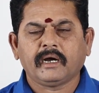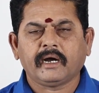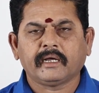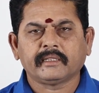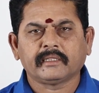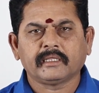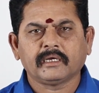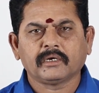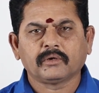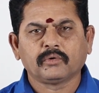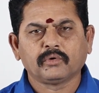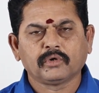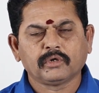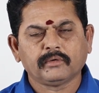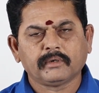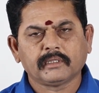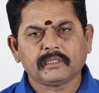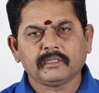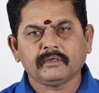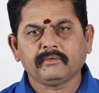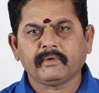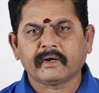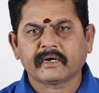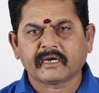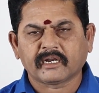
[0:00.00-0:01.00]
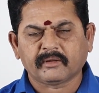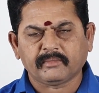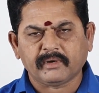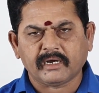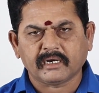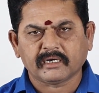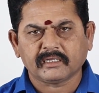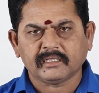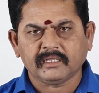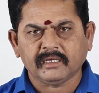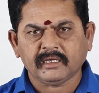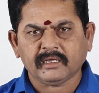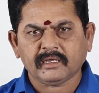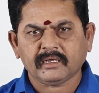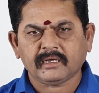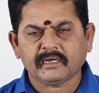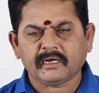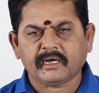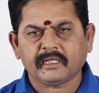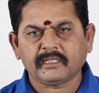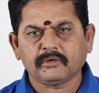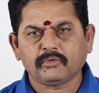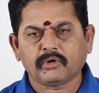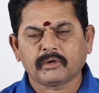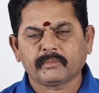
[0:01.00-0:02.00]
அந்த குரு வந்து வக்கரமாகுது
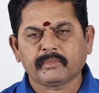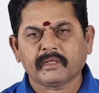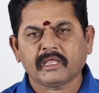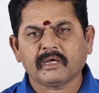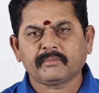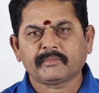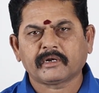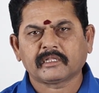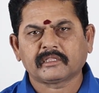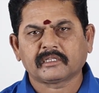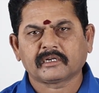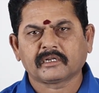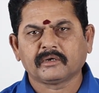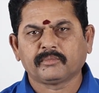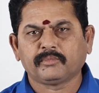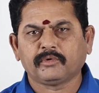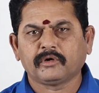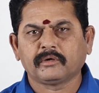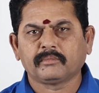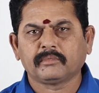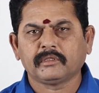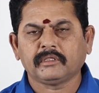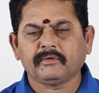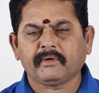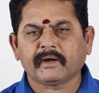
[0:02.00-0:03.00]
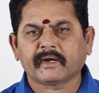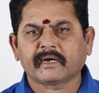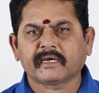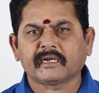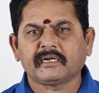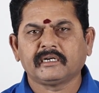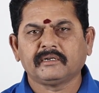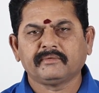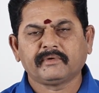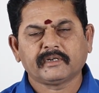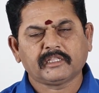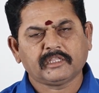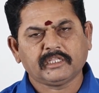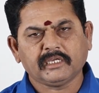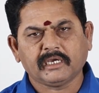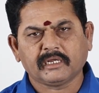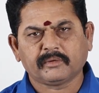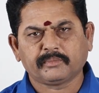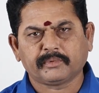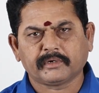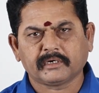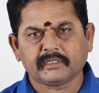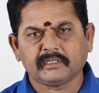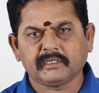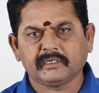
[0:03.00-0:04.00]
அது ஒன்பதாம் இடத்திற்கு போகும்போது வக்கர நிவர்த்தி
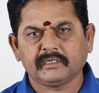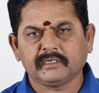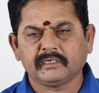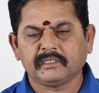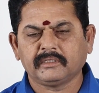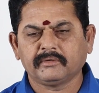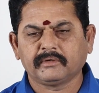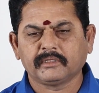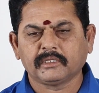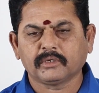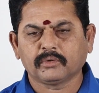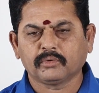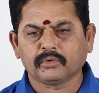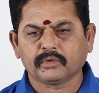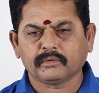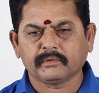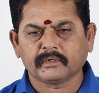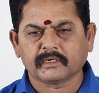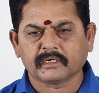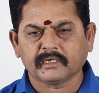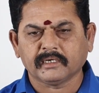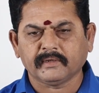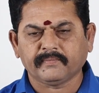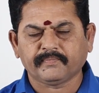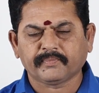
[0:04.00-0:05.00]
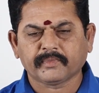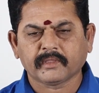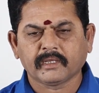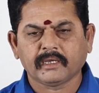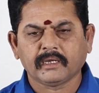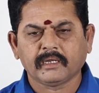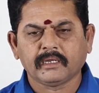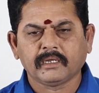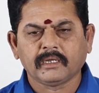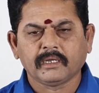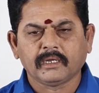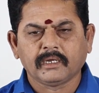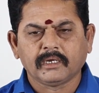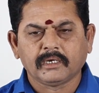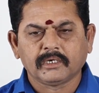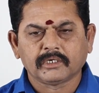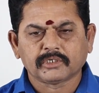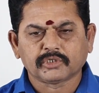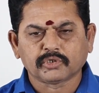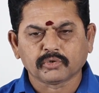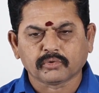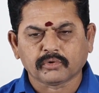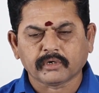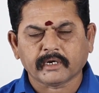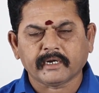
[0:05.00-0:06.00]
ஏற்படுது இது வந்து குருவுக்கு
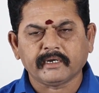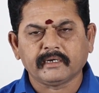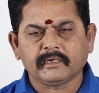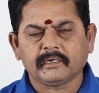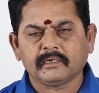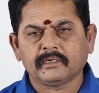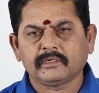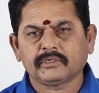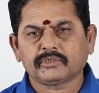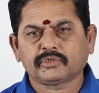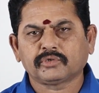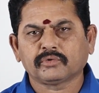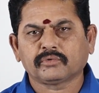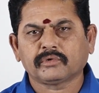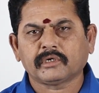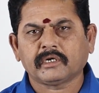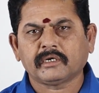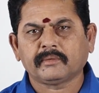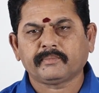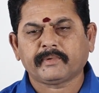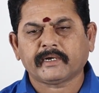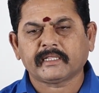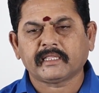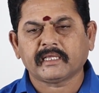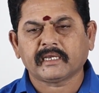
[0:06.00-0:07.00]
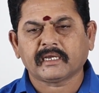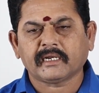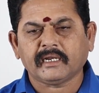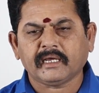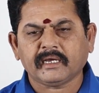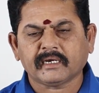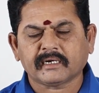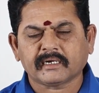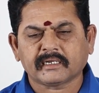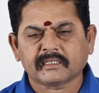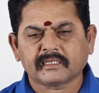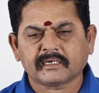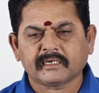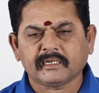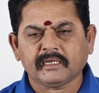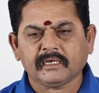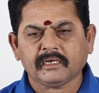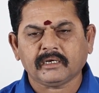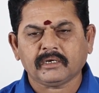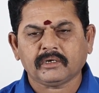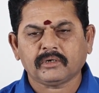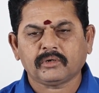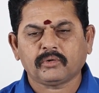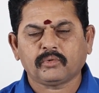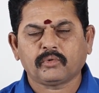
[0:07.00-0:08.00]
சுக்கரன் சுக்கரன் பார்த்தீங்கன்னா கிட்டத்தட்ட
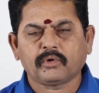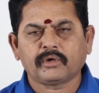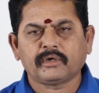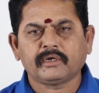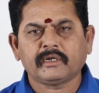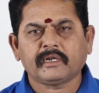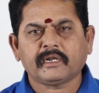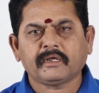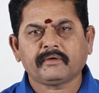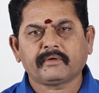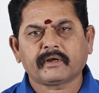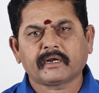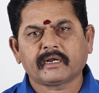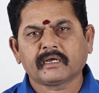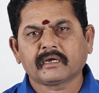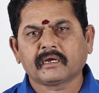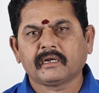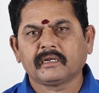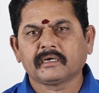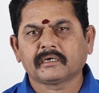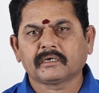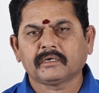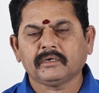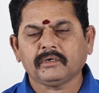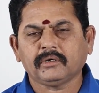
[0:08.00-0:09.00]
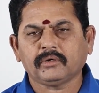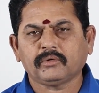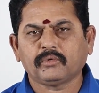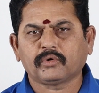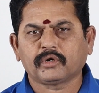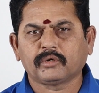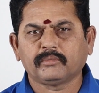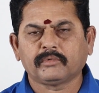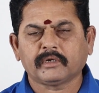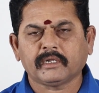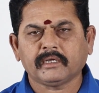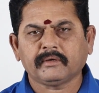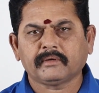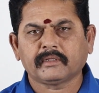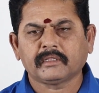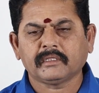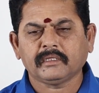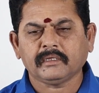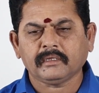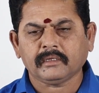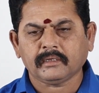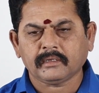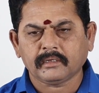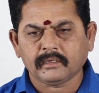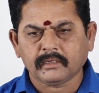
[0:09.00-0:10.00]
ஒன்றரை வருடங்களுக்கு ஒரு முறை
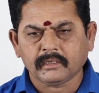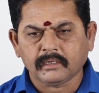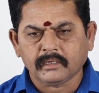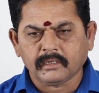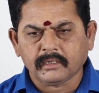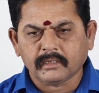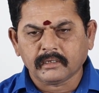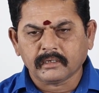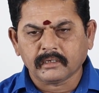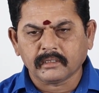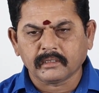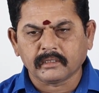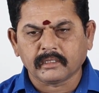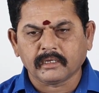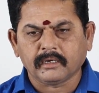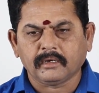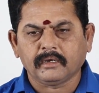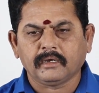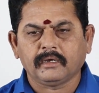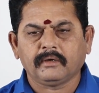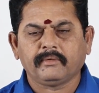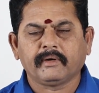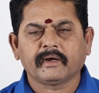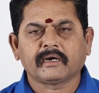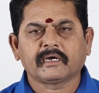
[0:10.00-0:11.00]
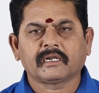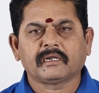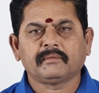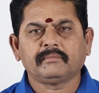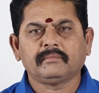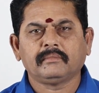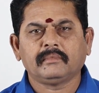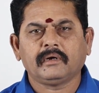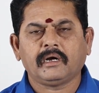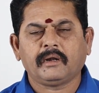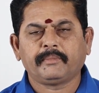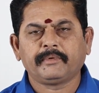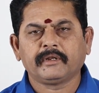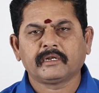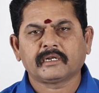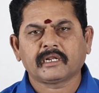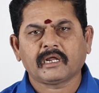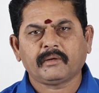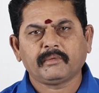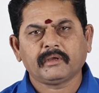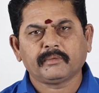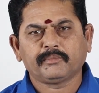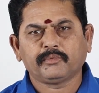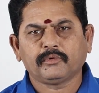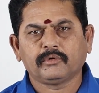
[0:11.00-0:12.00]
வந்து இந்த வக்கரம் அப்படின்ற
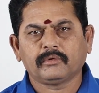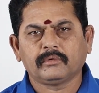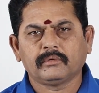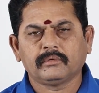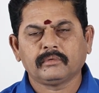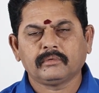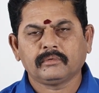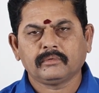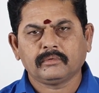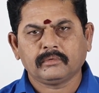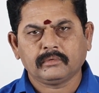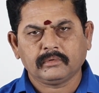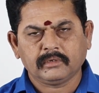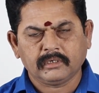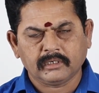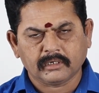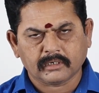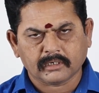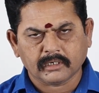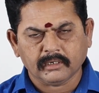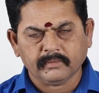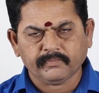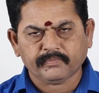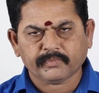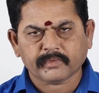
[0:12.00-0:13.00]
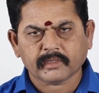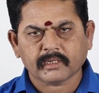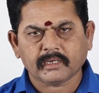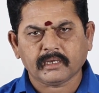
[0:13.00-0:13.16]
அமைப்பு இருக்கும்